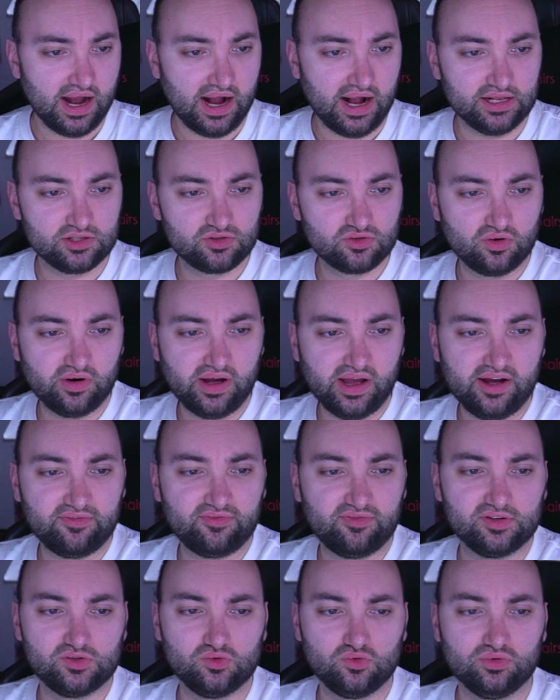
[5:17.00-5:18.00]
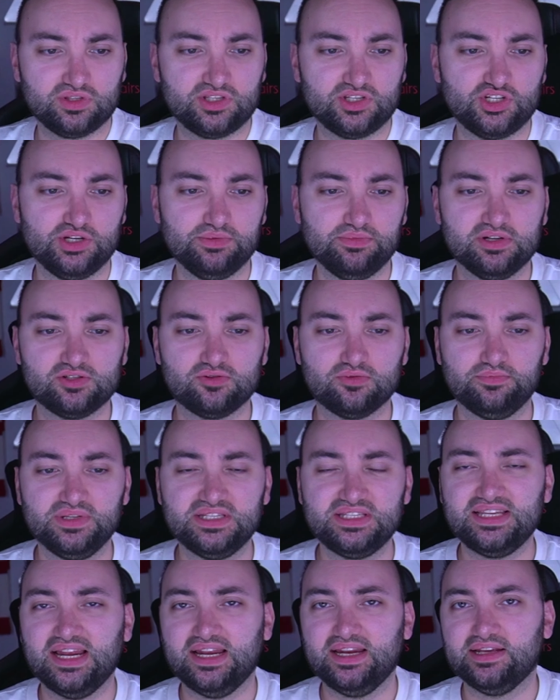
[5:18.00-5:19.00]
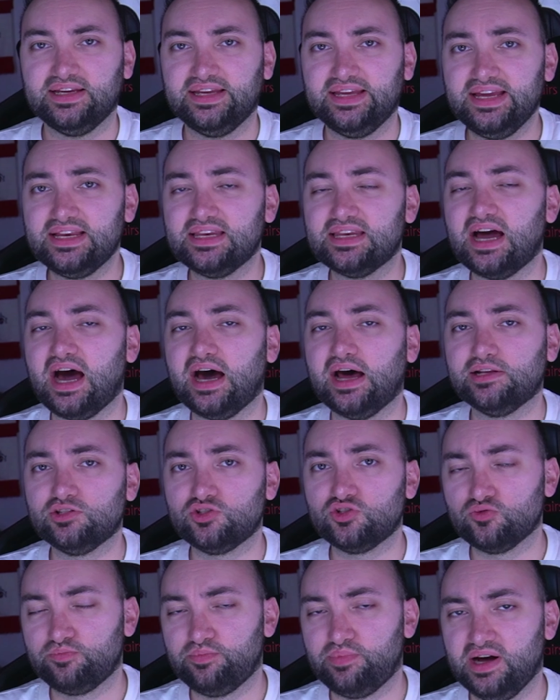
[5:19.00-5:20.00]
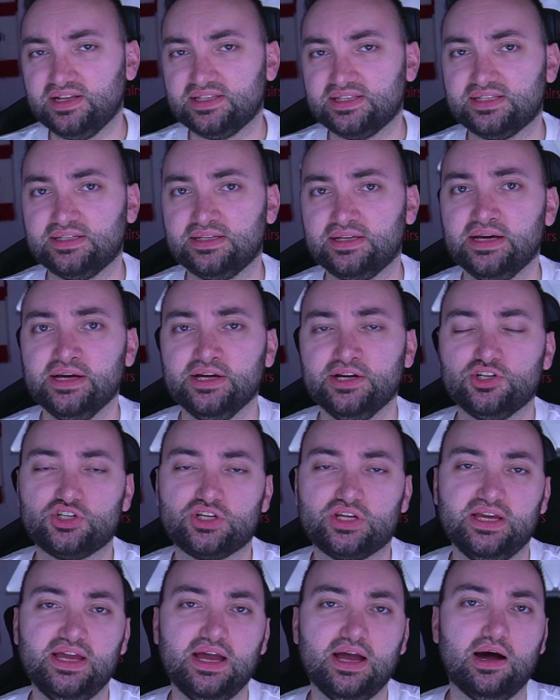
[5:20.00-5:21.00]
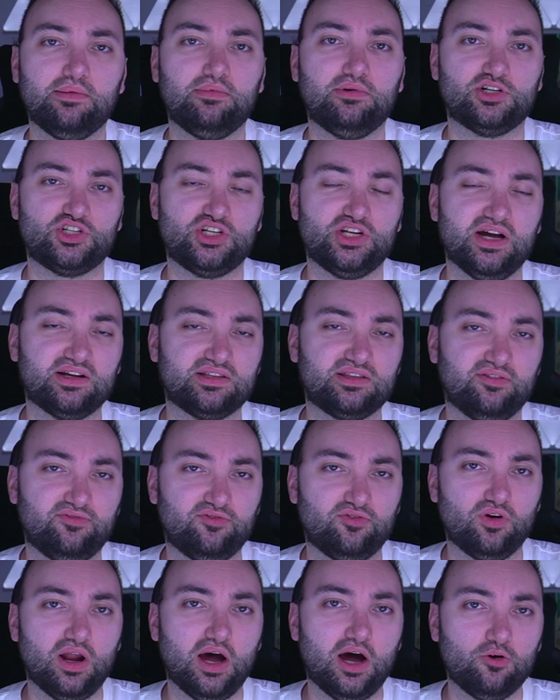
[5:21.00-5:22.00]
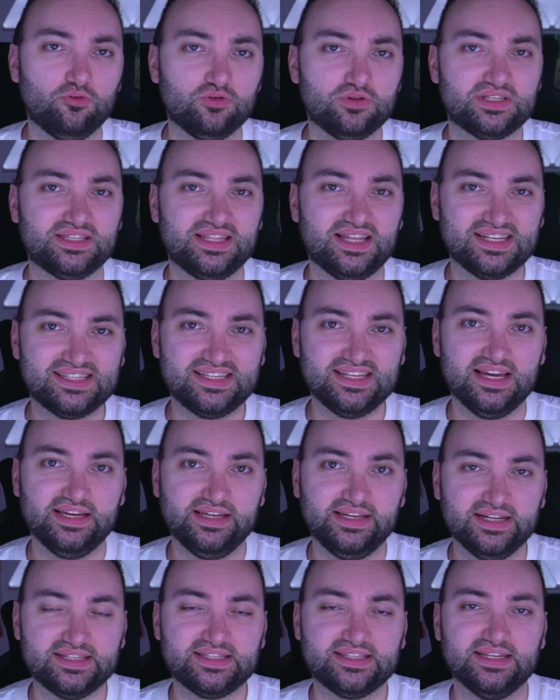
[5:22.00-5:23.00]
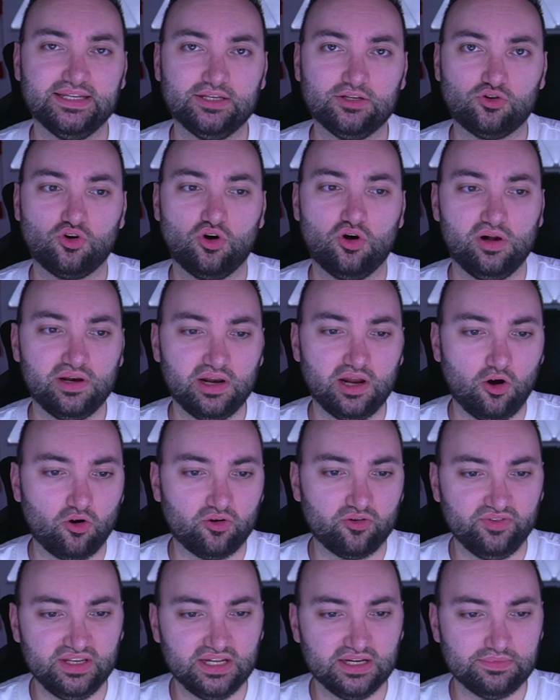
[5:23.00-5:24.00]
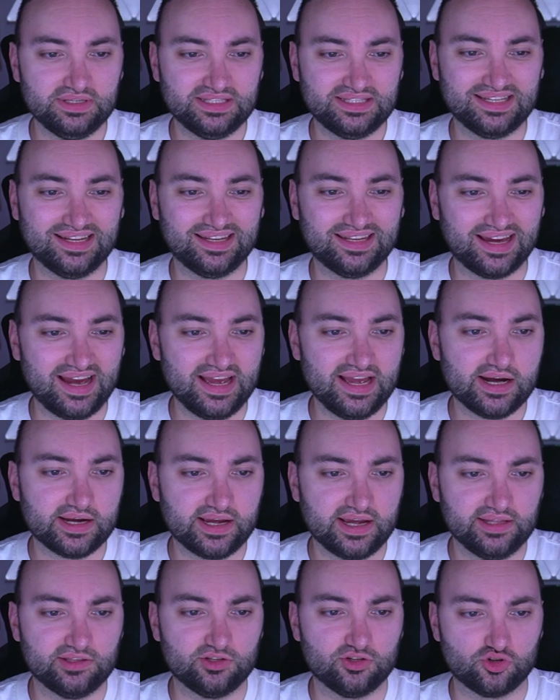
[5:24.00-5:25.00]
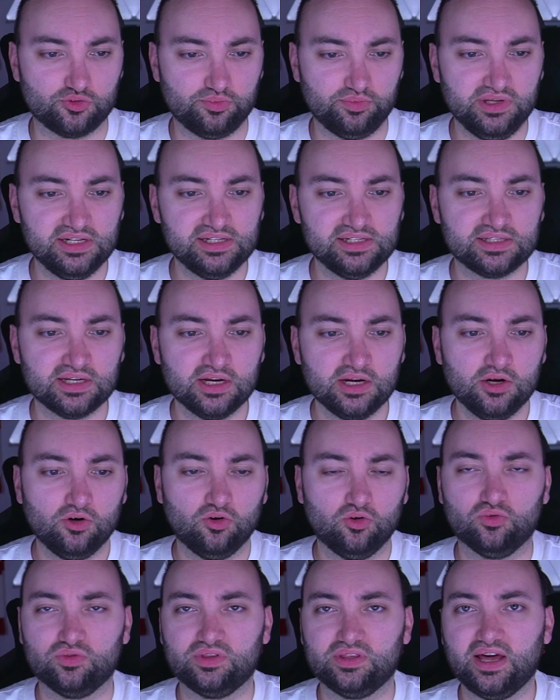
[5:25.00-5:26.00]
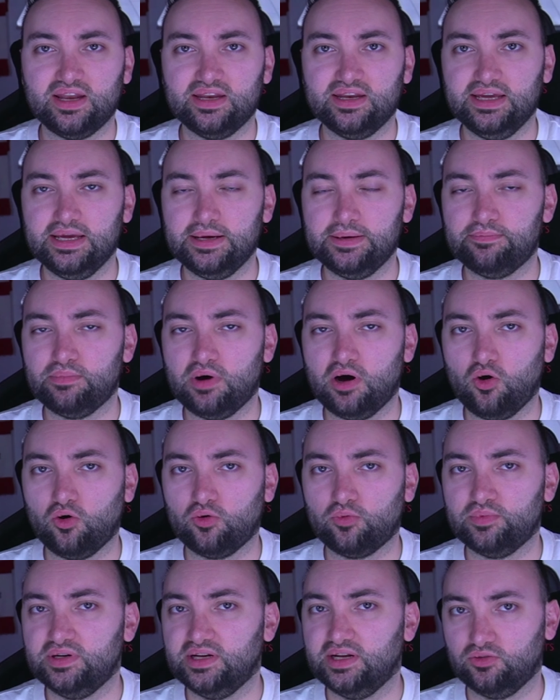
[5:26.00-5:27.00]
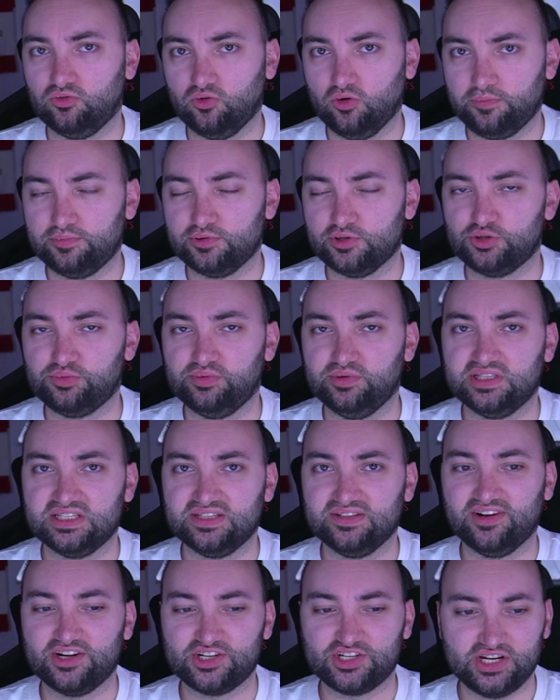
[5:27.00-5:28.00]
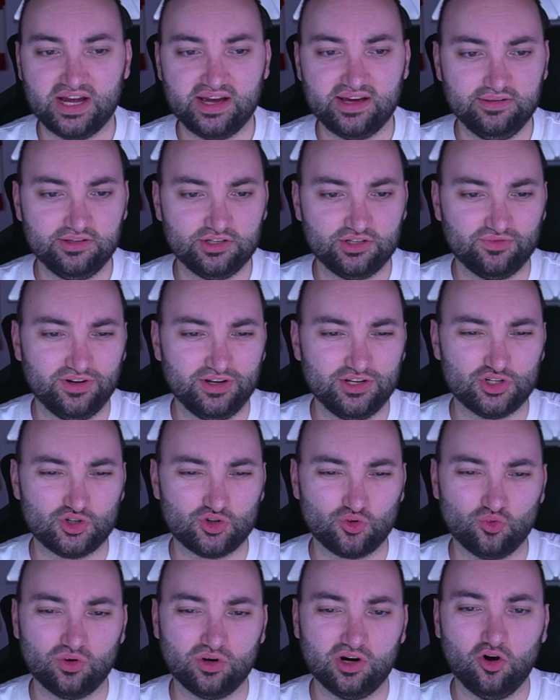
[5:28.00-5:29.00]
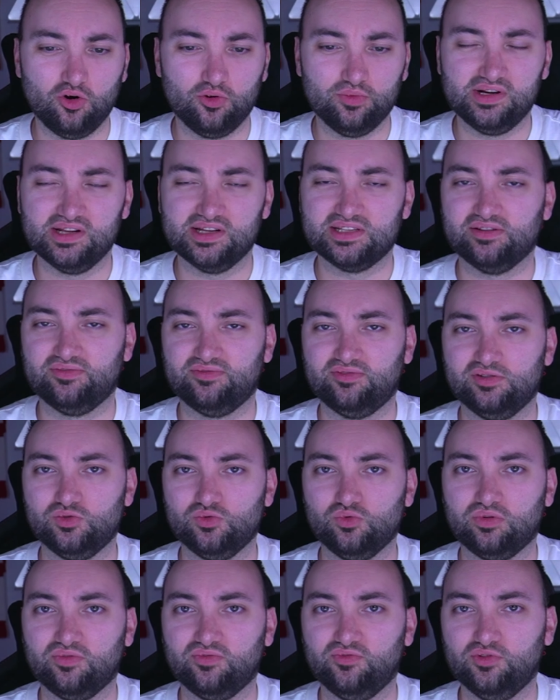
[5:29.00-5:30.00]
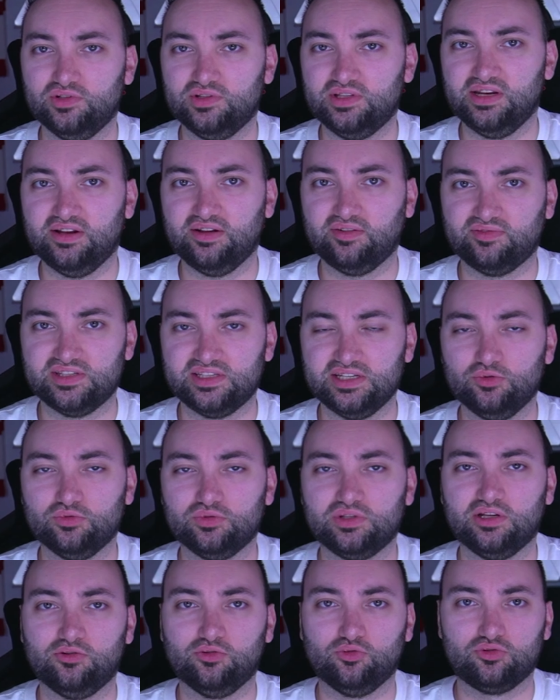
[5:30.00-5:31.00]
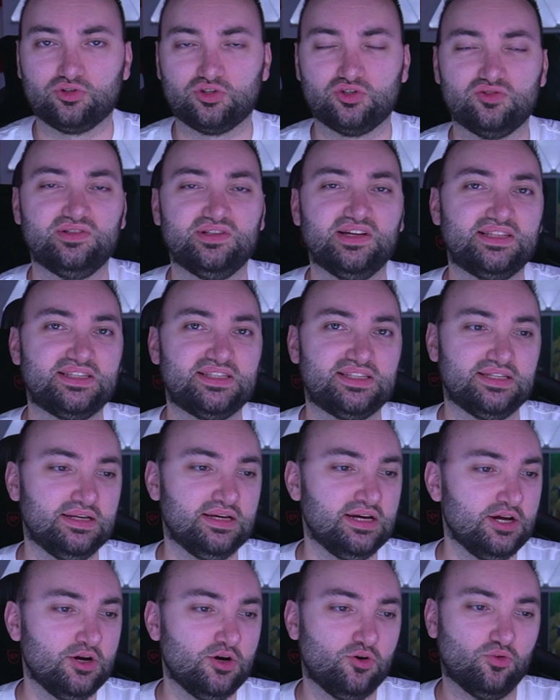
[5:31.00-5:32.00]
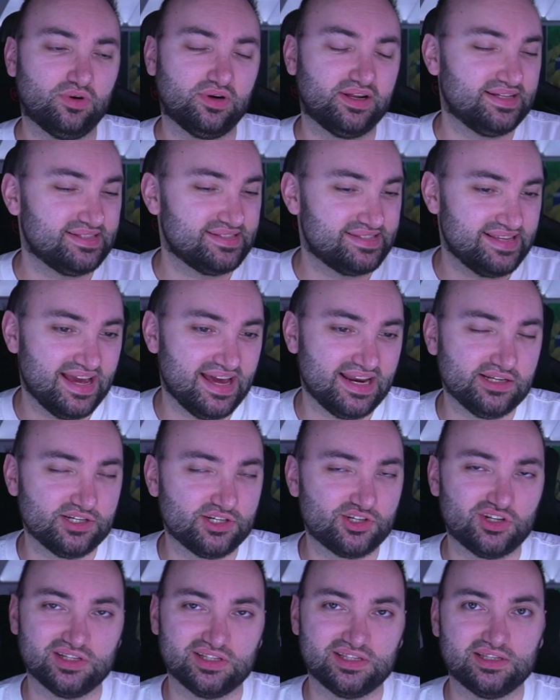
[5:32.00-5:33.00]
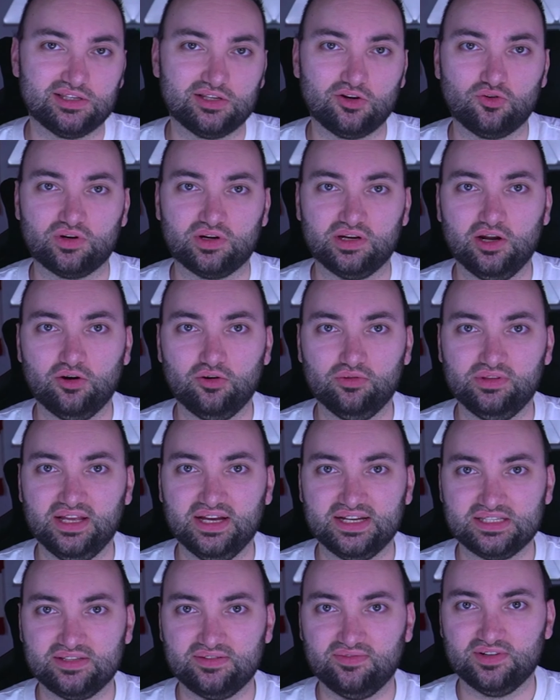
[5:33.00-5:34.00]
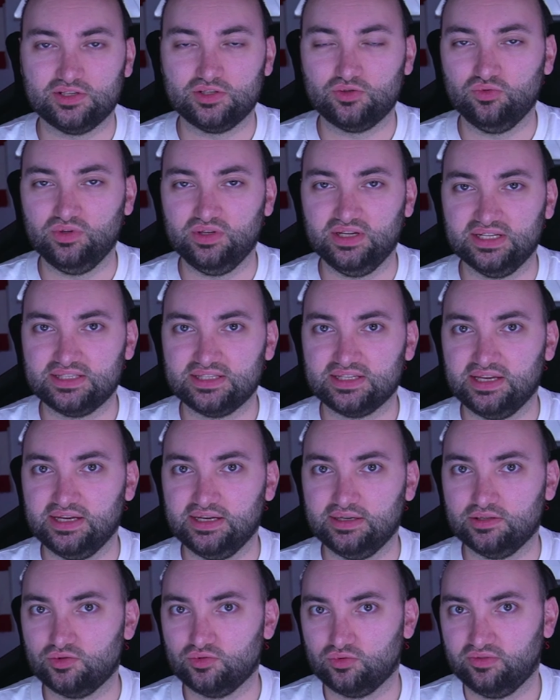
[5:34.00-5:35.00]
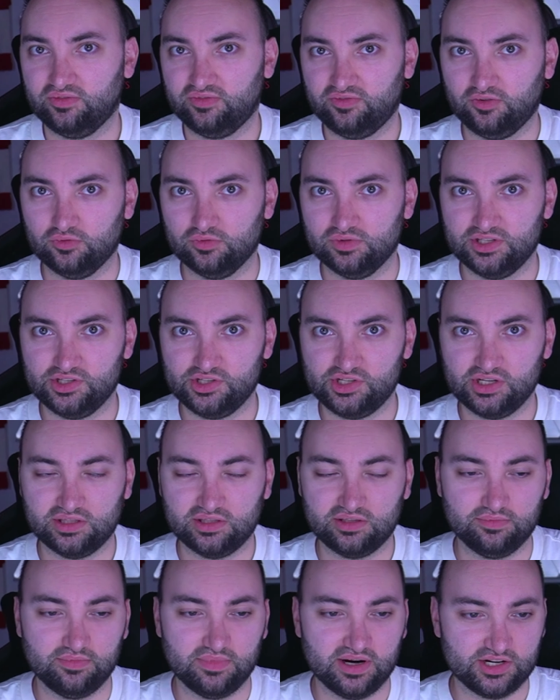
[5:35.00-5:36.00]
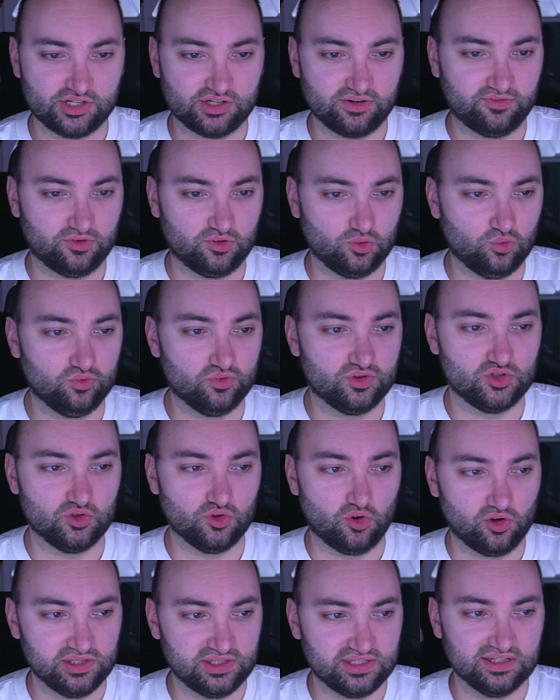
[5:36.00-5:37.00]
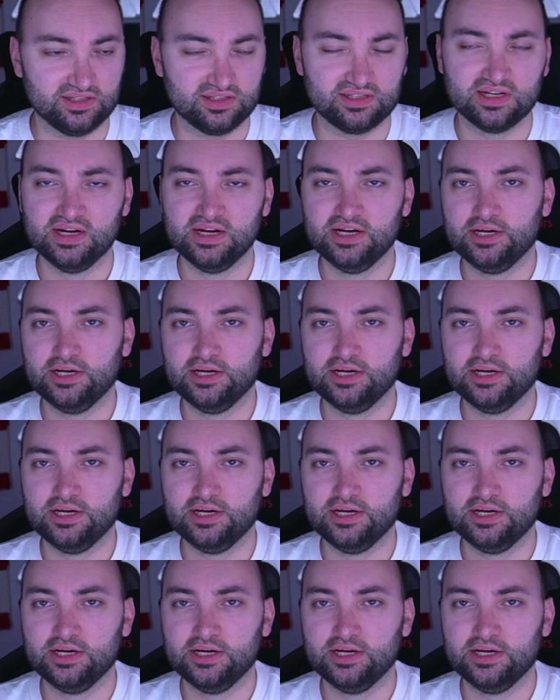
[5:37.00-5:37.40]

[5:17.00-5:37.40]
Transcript: Also er versucht sich immer so ein bisschen an den Gegner anzupassen. Ich gehe aber stark davon aus, dass er jetzt in Köln auch wieder mit einer Dreierkette spielt und dann eben auch mit einer Doppelspitze wahrscheinlich, weil ich schon glaube, dass er versuchen wird, den FC unter Druck zu setzen. Und ganz ehrlich, das ist auch genau das, was du jetzt gegen gegen so eine verunsicherte Mannschaft tun solltest.